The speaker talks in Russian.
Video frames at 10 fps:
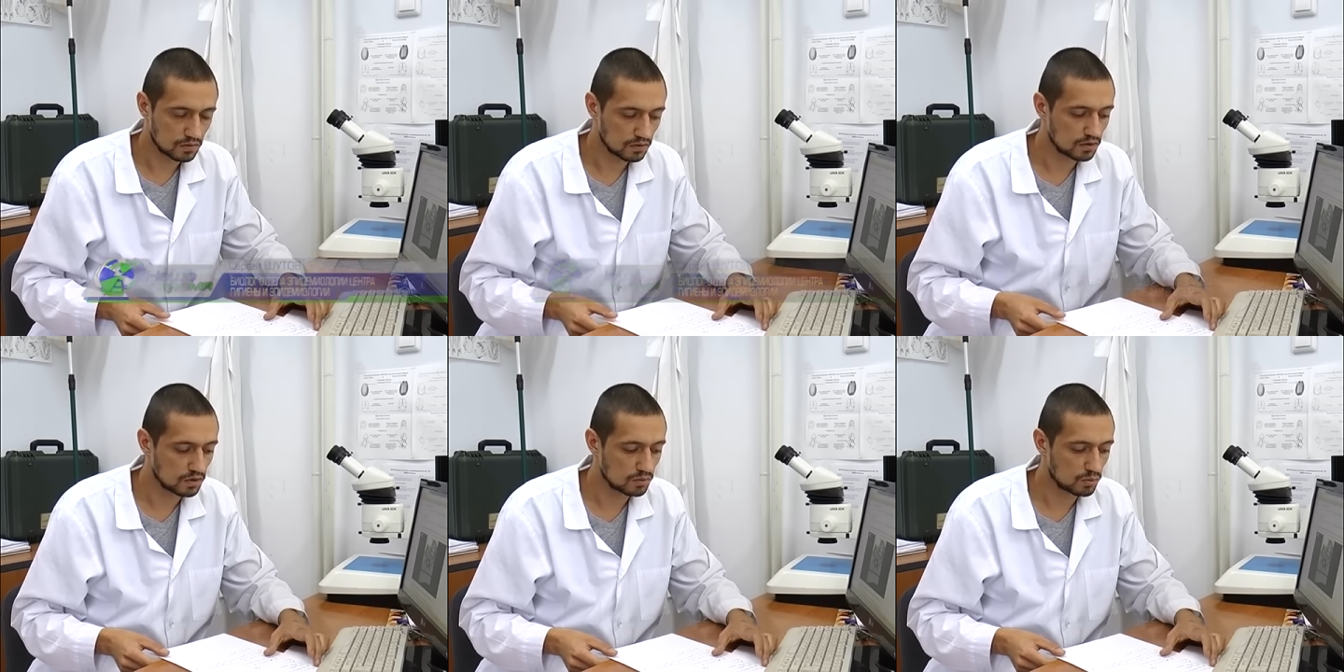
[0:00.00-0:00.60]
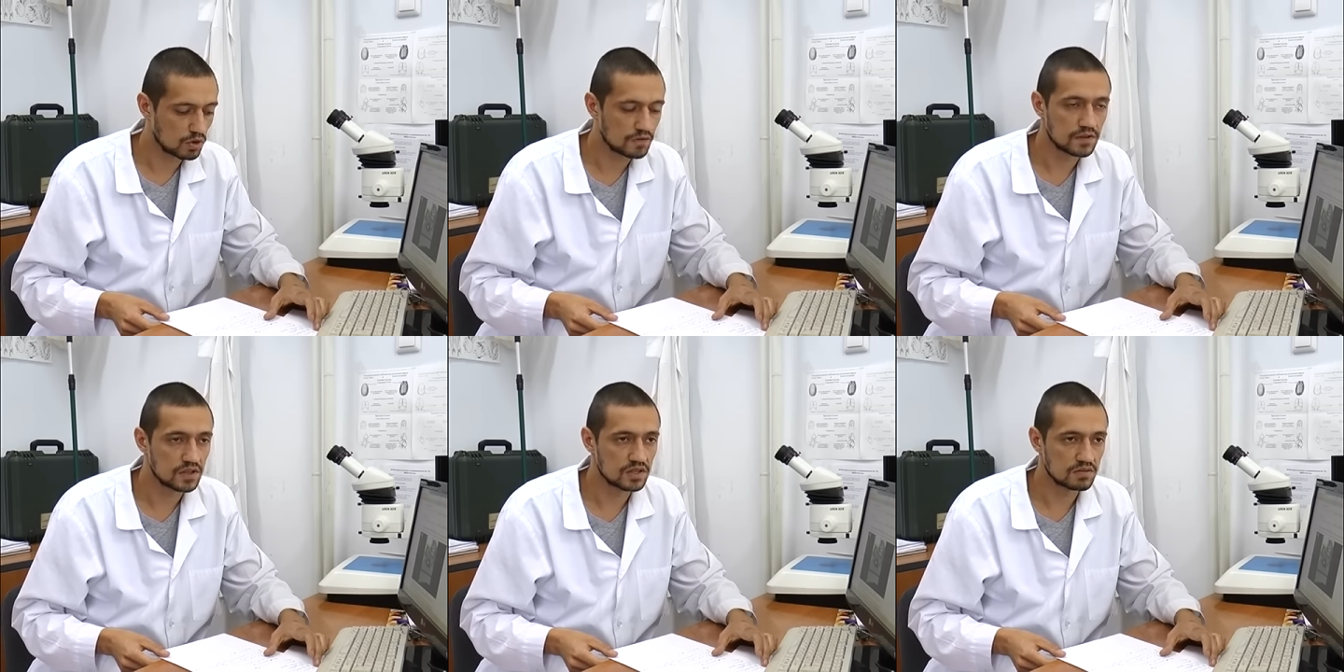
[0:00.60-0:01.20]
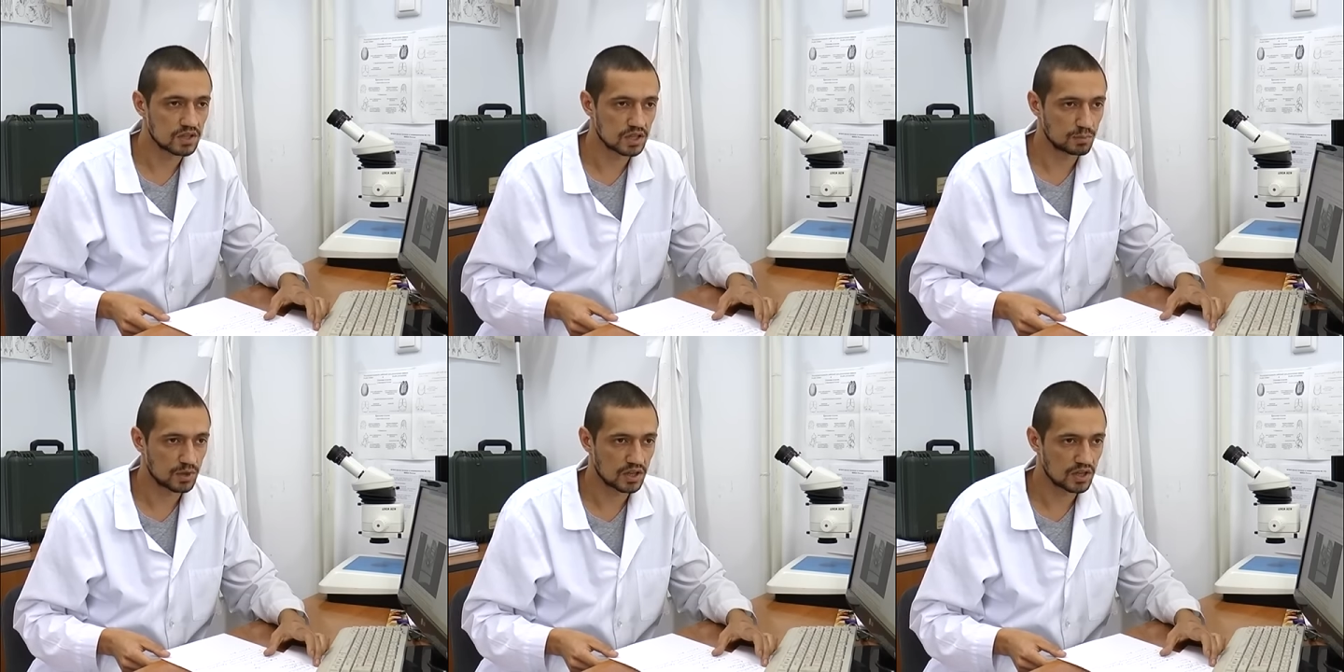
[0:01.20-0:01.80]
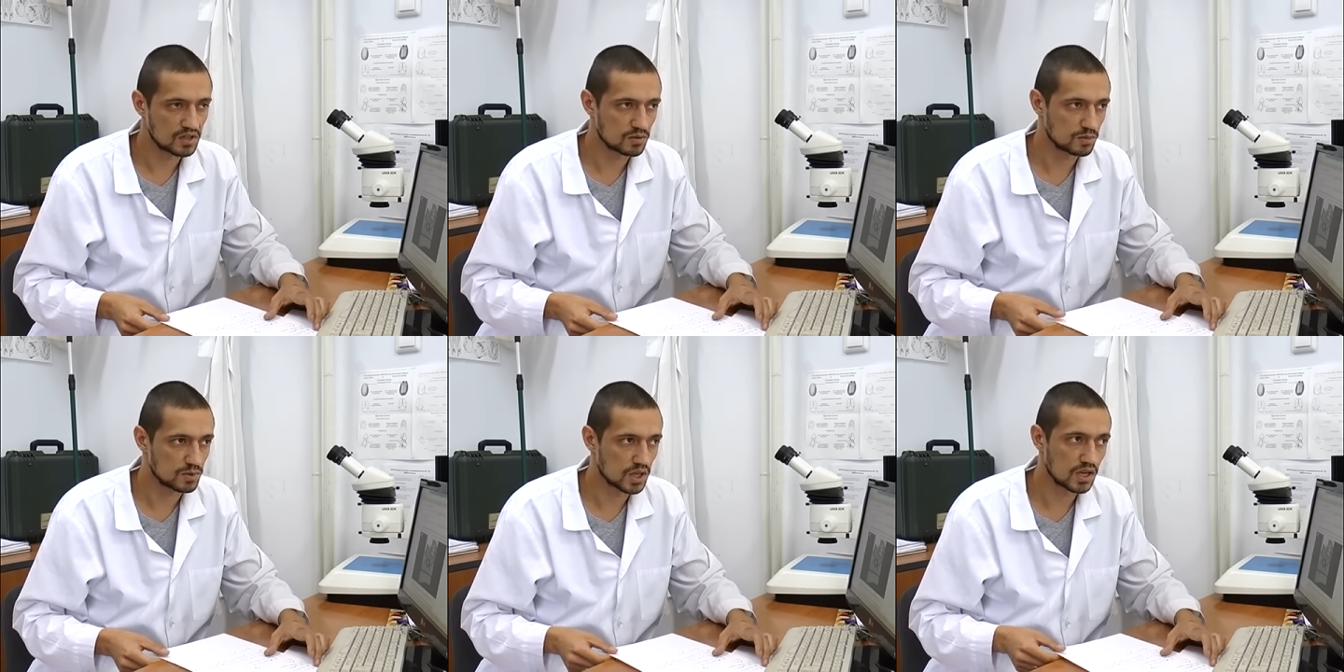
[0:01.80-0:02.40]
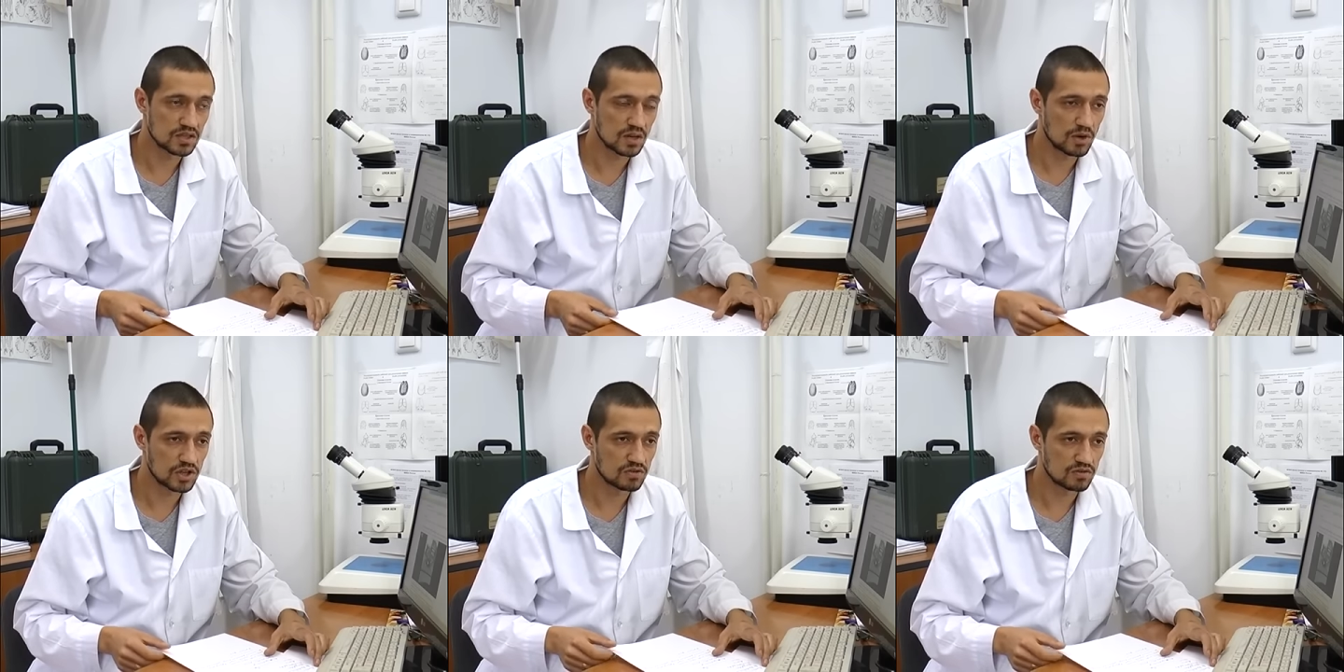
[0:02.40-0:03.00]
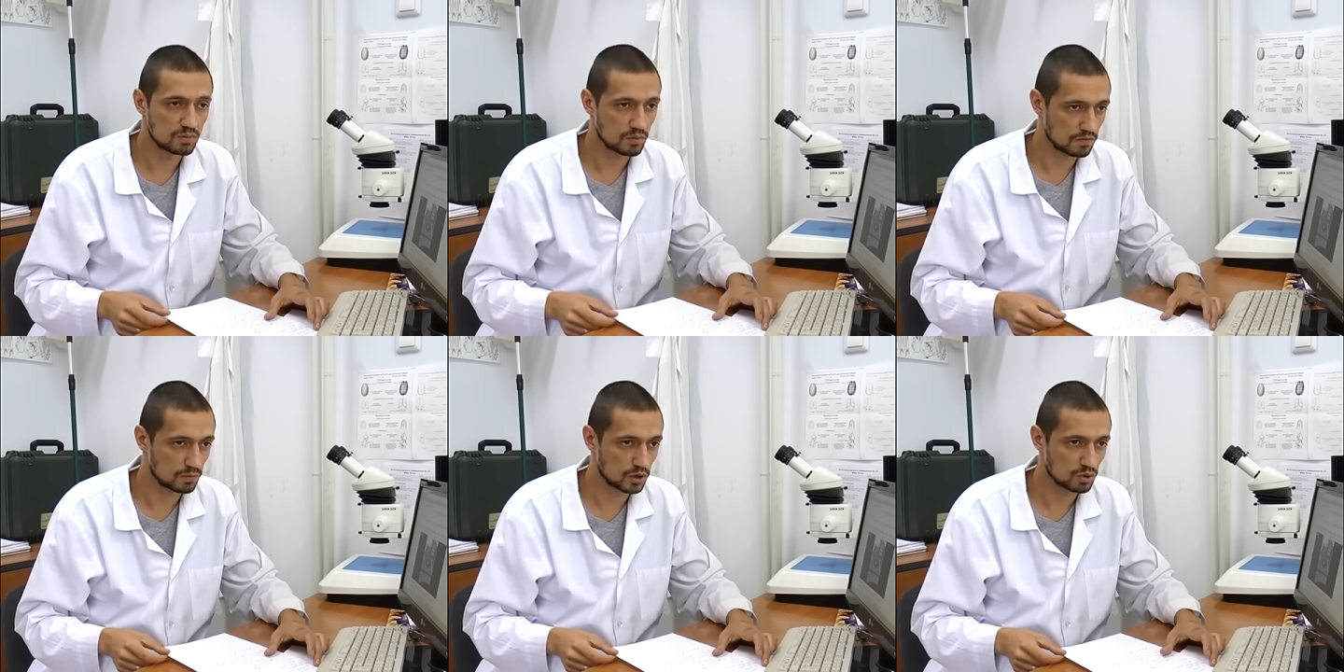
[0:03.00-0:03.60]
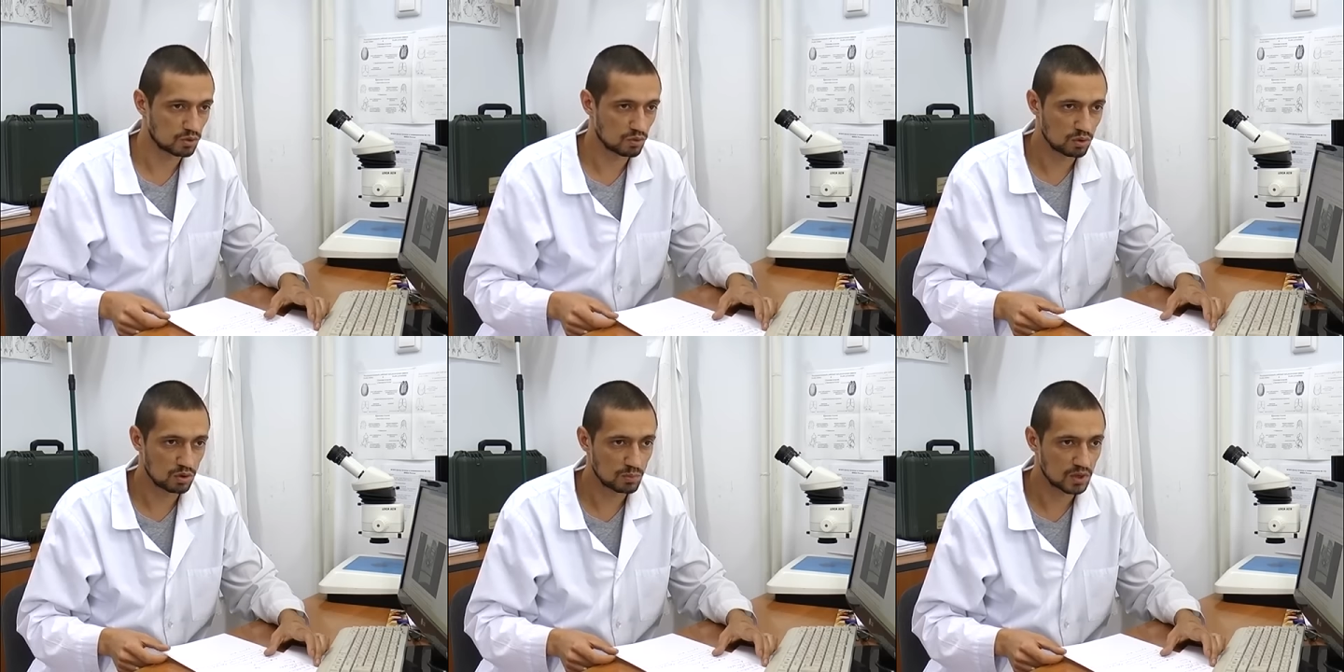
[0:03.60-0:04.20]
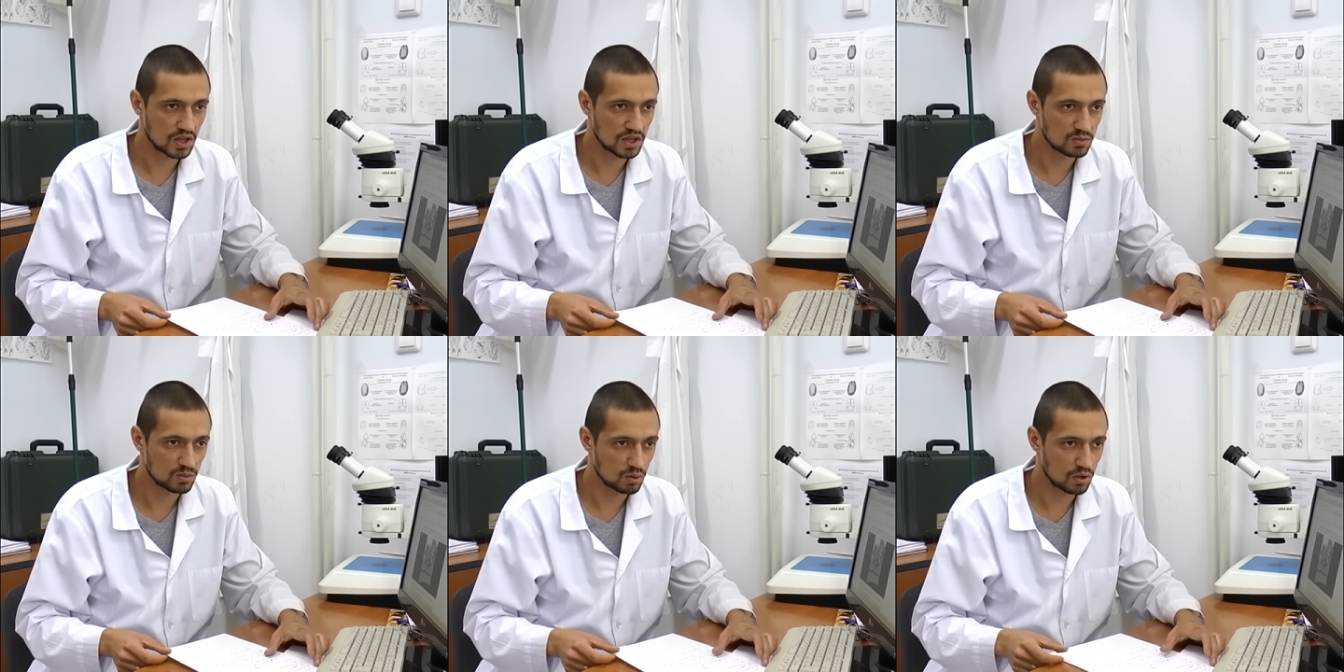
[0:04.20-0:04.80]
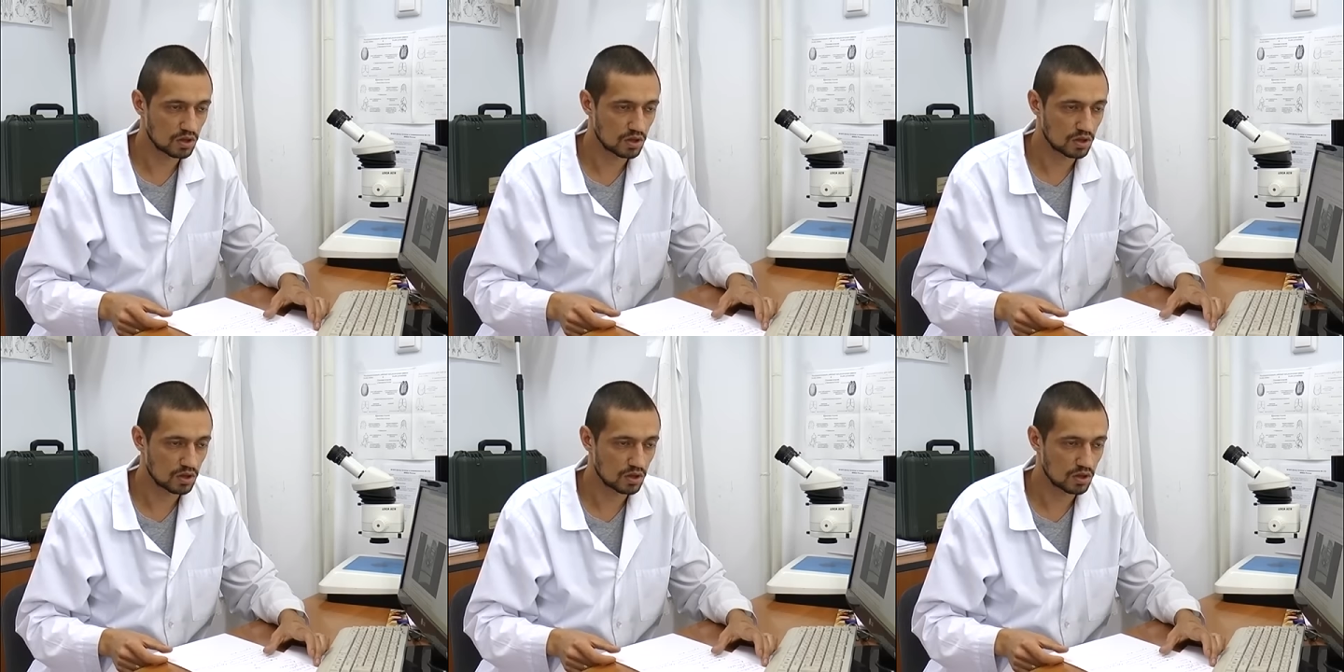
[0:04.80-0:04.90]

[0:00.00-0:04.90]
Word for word: Э, более эффективно их перед этим специально замачивать в простую воду на 15 минут.